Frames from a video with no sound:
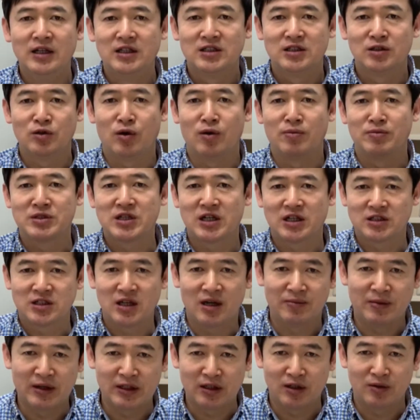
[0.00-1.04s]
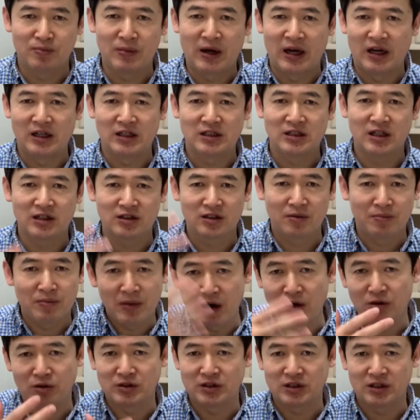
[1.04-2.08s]
希望我们上下班的买这样的
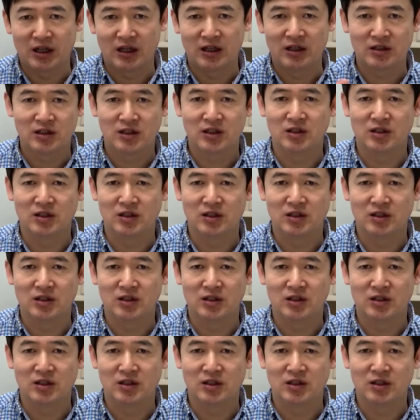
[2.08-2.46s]
帽子哈，